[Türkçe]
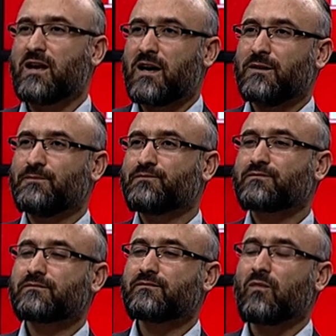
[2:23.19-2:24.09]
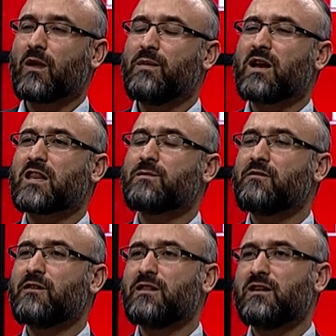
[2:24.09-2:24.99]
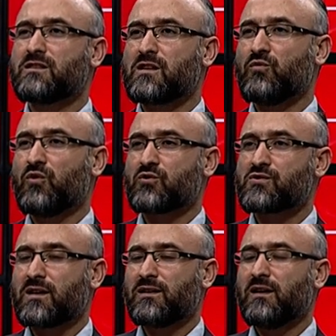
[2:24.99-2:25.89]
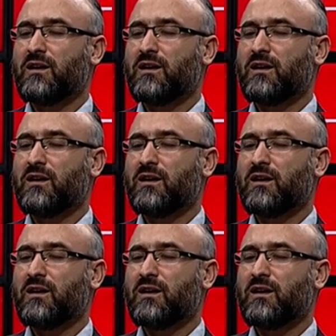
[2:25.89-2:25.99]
Yani bir hanımefendiyi seviyorsa